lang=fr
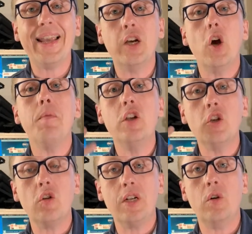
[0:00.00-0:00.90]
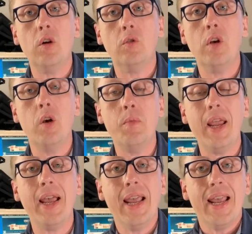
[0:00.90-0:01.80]
Et comme ils changent la couleur de la
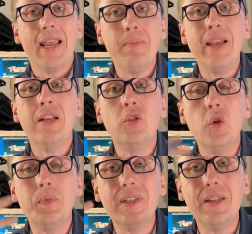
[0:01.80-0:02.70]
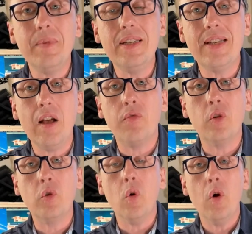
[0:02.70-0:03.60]
lumière, eh bien, ils optimisent la
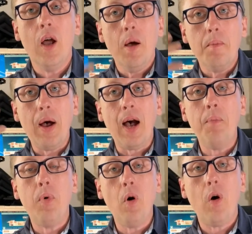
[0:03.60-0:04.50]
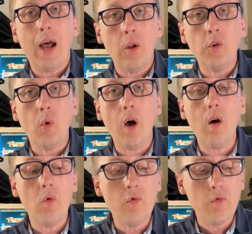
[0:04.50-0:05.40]
photo par rapport à
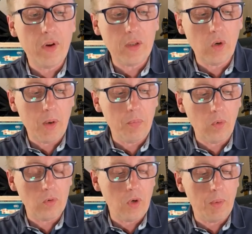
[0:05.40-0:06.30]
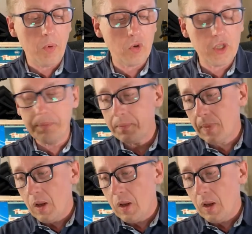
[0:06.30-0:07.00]
l'endroit où vous faites de la, plongée.